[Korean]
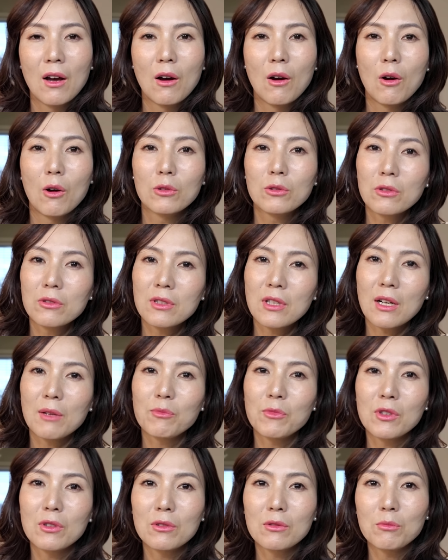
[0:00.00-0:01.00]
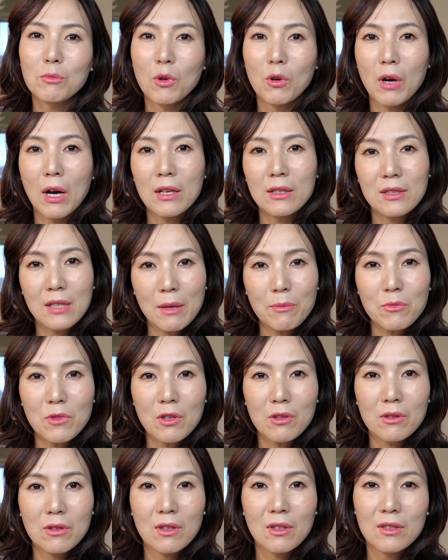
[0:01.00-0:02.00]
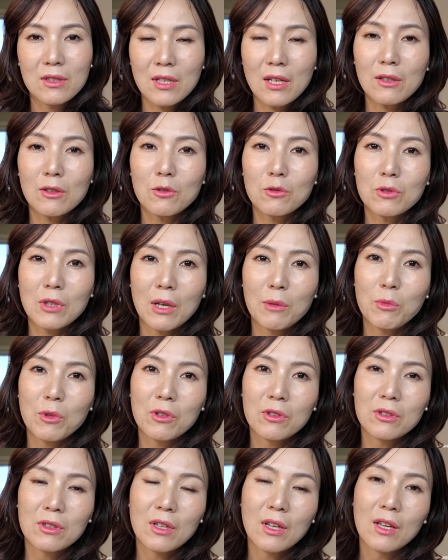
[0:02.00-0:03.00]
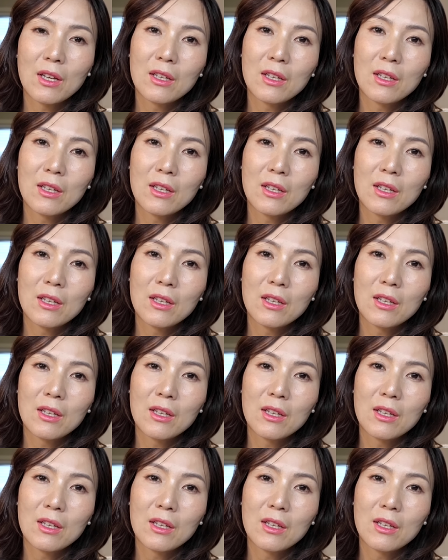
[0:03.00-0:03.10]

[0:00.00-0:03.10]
어떤 사람들은 뭐 한 3년 사귀고 나면